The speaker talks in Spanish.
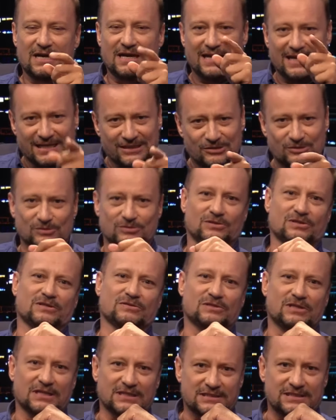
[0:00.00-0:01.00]
Eso es lo que
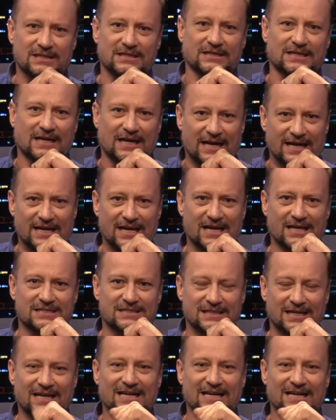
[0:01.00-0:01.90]
ustedes tienen que ganarse,